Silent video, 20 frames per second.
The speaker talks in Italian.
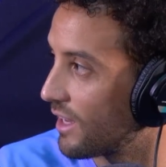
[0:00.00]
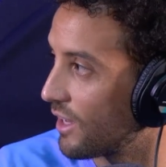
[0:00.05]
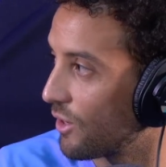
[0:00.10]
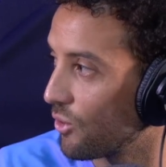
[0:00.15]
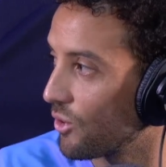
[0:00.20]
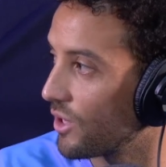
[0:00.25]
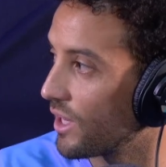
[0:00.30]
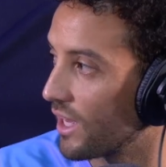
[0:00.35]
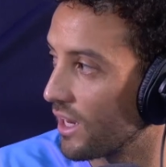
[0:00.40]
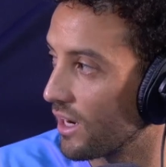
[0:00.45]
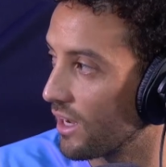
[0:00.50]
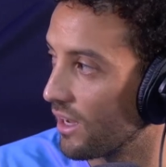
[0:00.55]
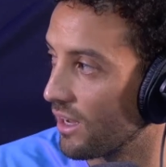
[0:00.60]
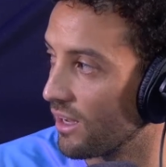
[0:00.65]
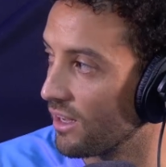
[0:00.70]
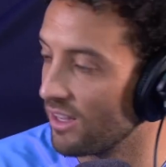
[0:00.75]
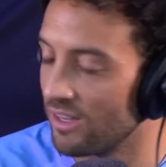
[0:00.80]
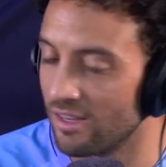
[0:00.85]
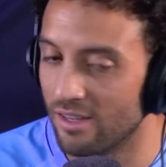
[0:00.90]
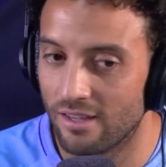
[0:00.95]
che lui
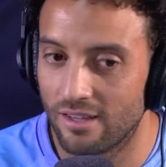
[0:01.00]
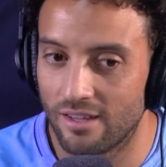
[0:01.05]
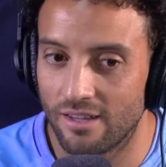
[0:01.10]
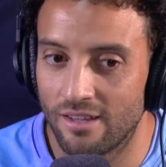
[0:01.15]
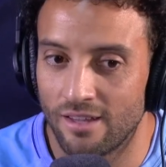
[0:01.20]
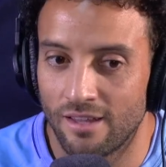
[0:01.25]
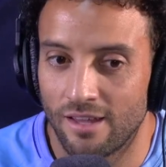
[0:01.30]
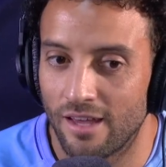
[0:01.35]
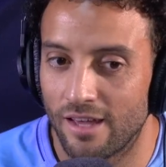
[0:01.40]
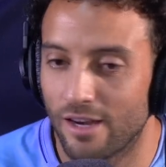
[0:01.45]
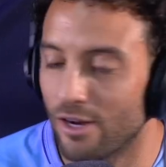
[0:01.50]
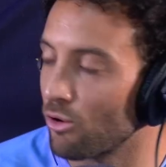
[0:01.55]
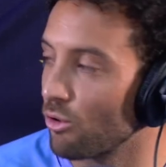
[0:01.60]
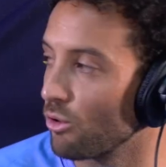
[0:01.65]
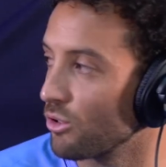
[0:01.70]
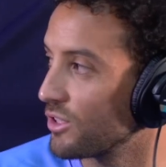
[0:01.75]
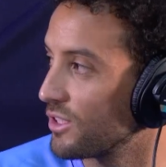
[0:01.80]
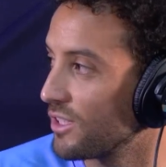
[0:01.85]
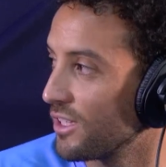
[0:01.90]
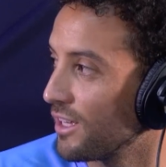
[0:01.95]
era, era
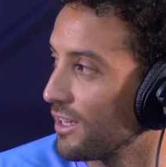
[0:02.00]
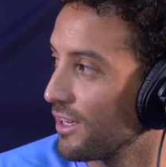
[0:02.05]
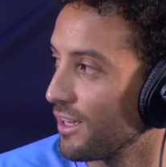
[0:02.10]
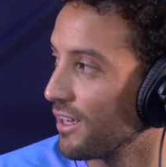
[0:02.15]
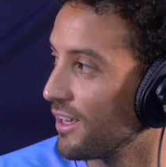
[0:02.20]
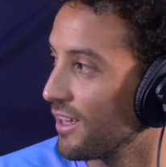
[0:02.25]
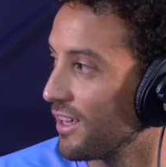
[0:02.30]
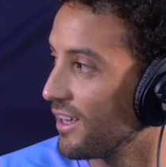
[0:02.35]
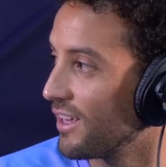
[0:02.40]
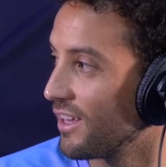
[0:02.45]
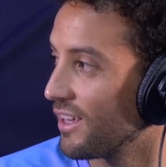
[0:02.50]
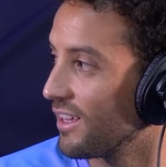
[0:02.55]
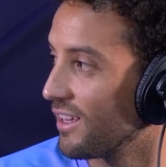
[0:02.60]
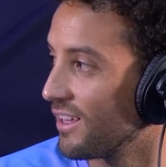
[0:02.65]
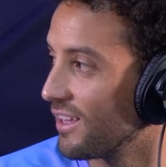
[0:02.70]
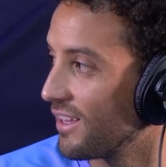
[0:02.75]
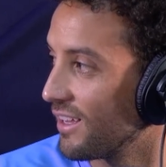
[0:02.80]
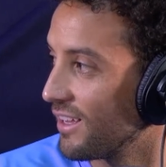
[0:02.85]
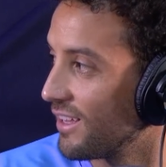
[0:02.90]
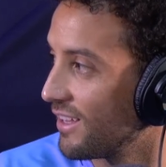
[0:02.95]

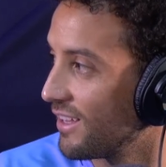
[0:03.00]
così